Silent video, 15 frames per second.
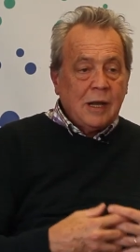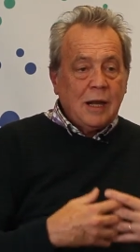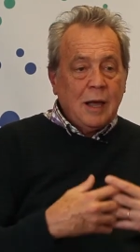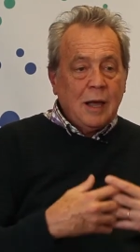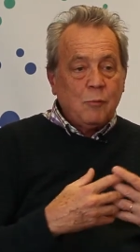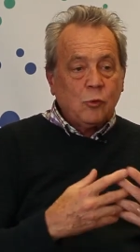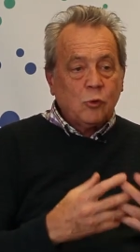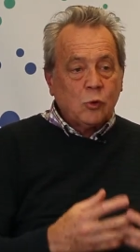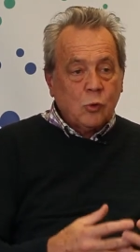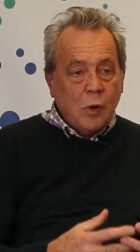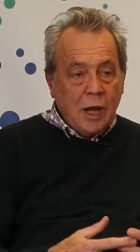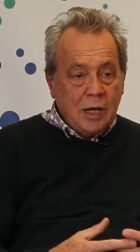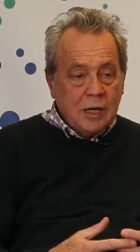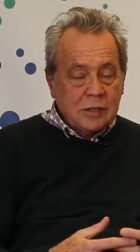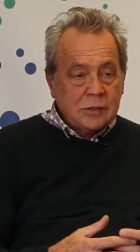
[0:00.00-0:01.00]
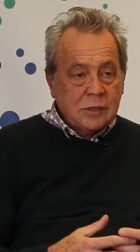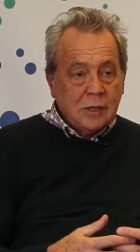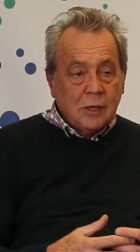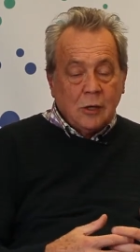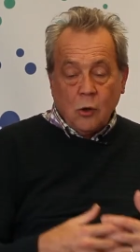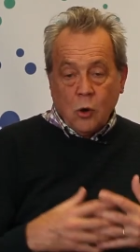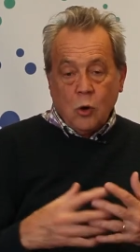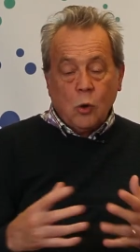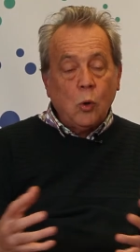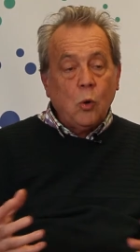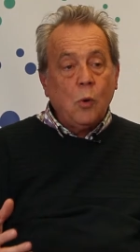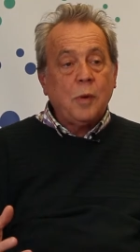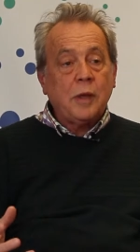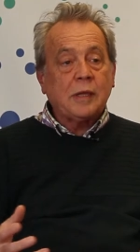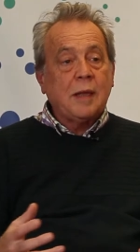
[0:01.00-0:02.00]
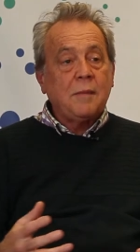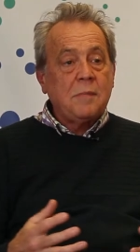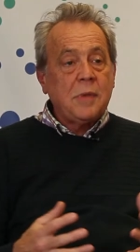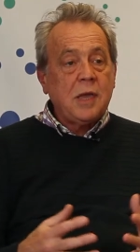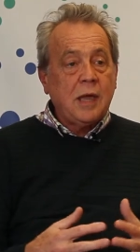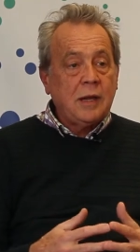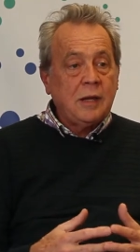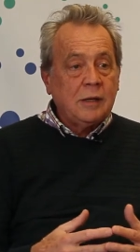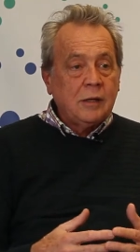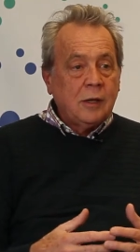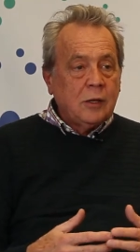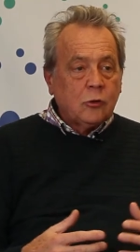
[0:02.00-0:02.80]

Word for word: las mutuales, los clubes también,